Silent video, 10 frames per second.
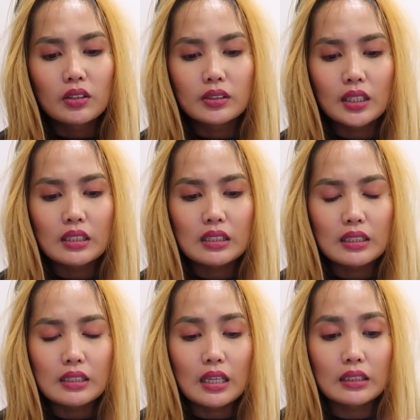
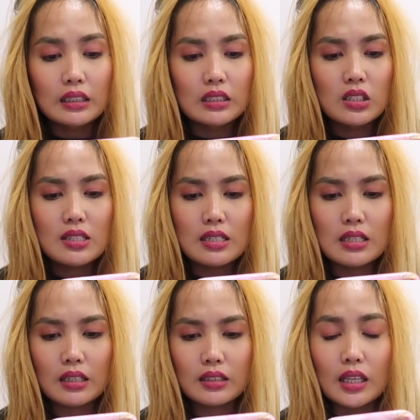dadalhin natin
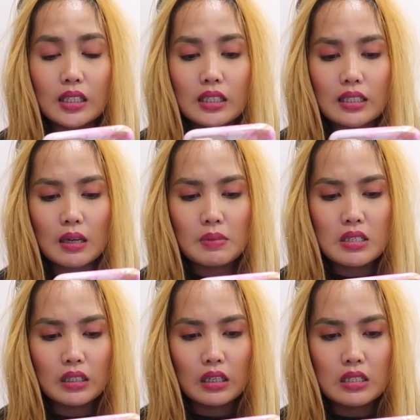si, dadalhin namin
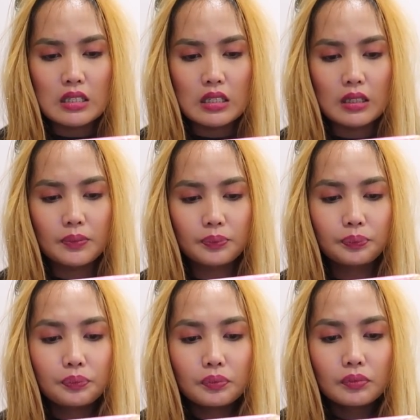si Casey.
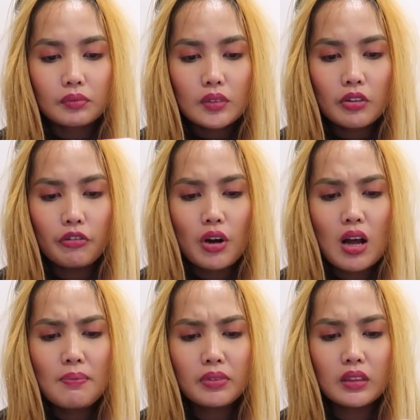
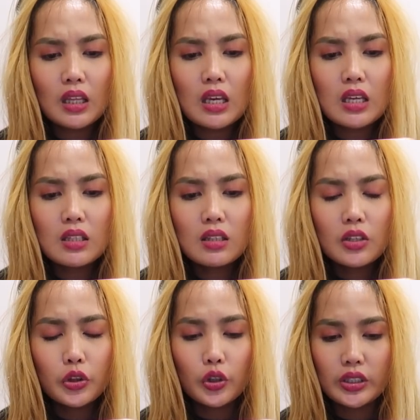From Teen
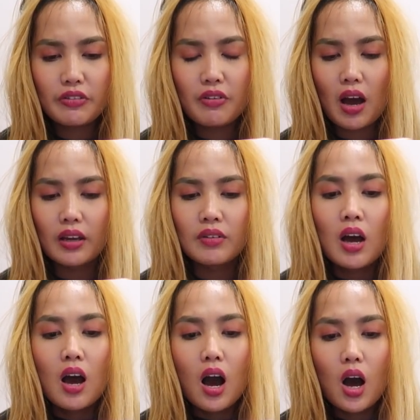
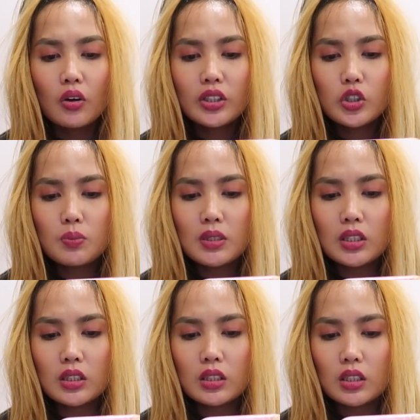35, how did you
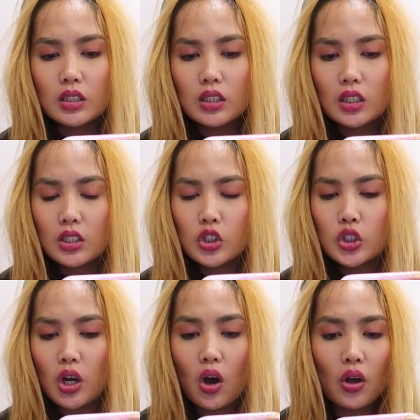meet
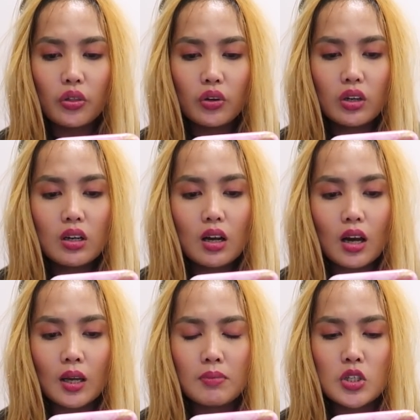each other?
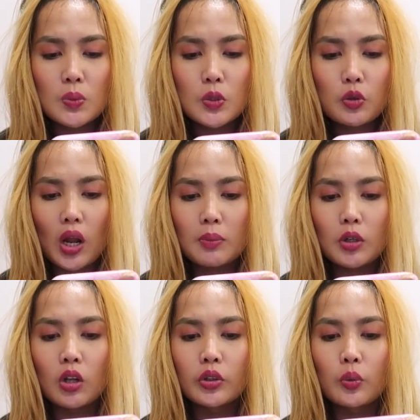I'm a
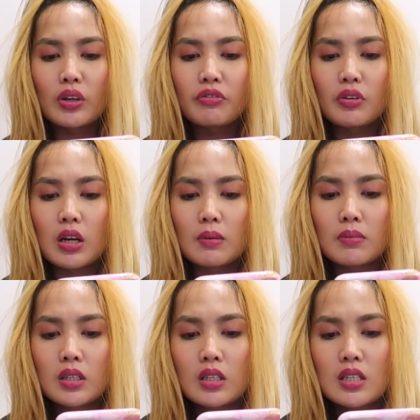subscriber all the way
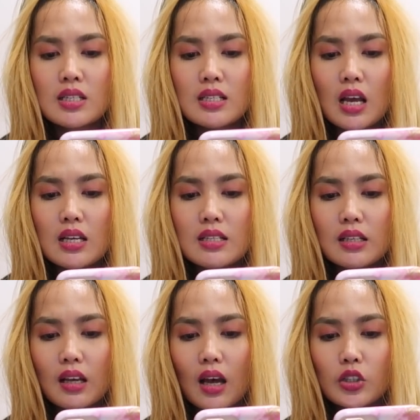from
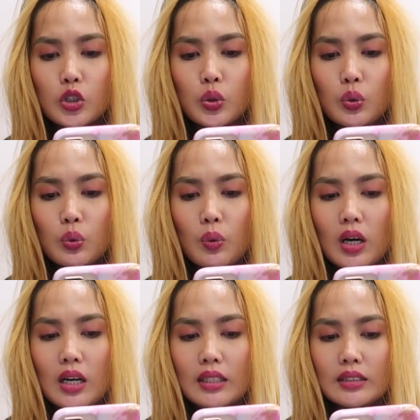
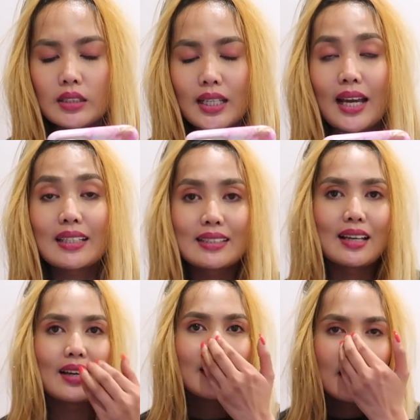Saskatchewan,
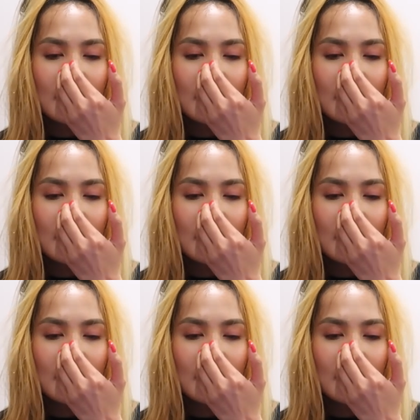Canada.